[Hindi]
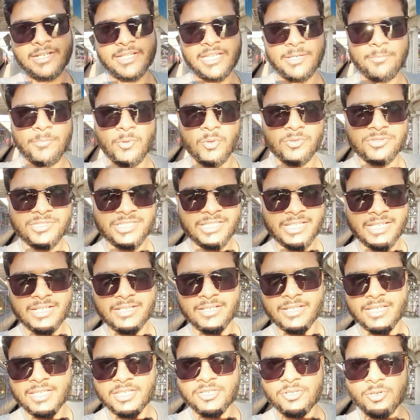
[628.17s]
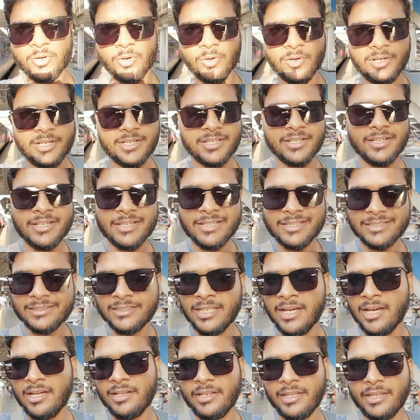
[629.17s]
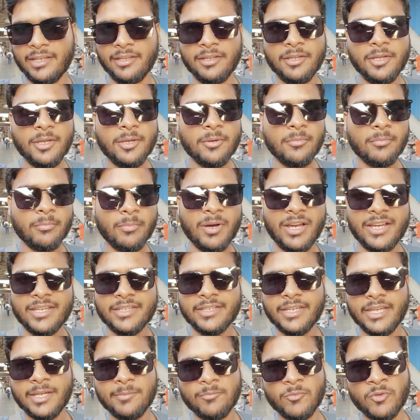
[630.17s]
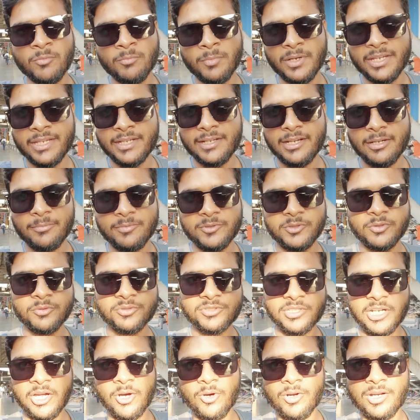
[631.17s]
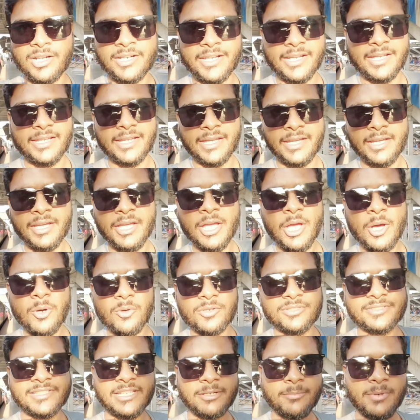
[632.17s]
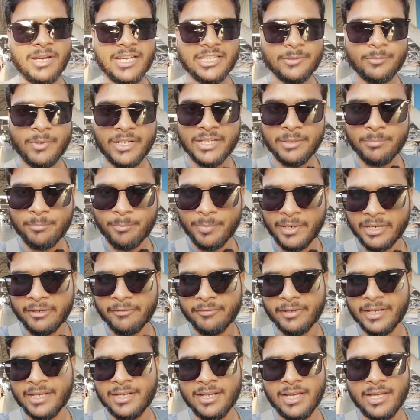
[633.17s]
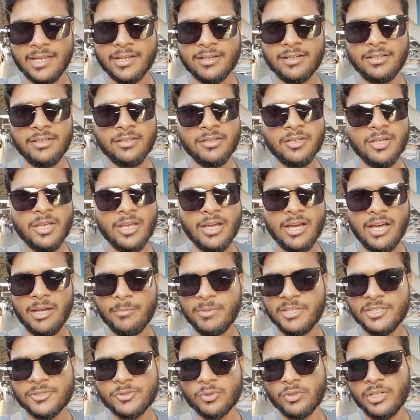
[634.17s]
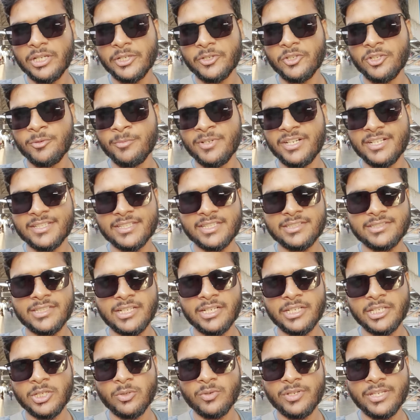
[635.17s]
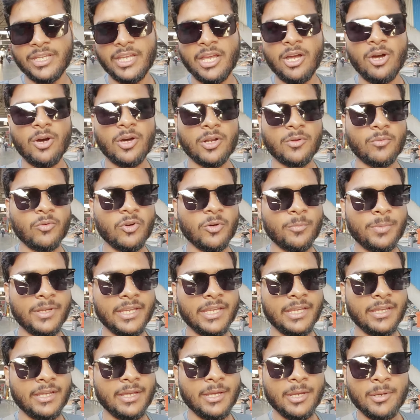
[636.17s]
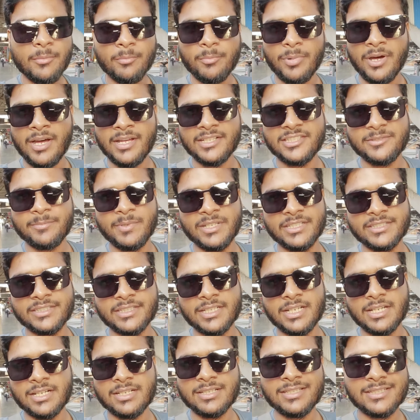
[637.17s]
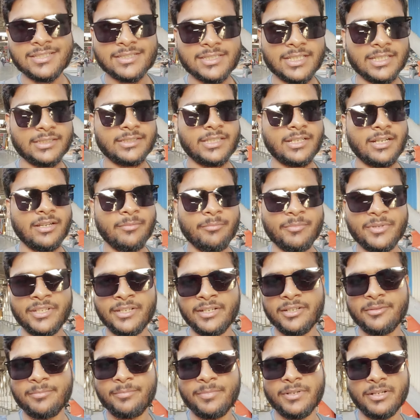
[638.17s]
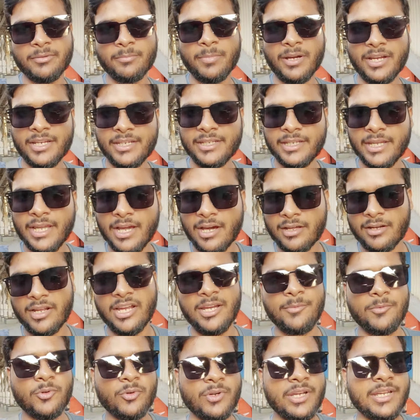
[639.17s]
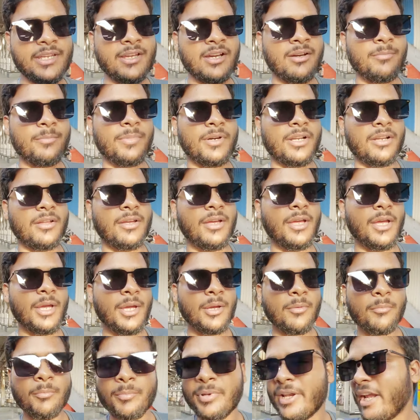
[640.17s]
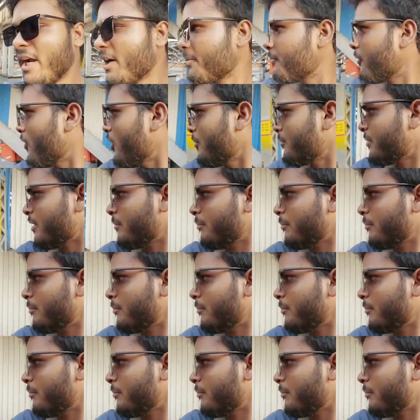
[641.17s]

करके पहुंची है नेक्स्ट होल्ट थाने भाई ये मुंबई का दूसरा होल्ट है ये उसके बाद भाई पनवेल आएगा अभी 16 किलोमीटर्स की जर्नी हुई है और वो भी पाँच बजकर सत्रह मिनट पर भाई ये अराइव हुए यहाँ पर प्लेटफॉर्म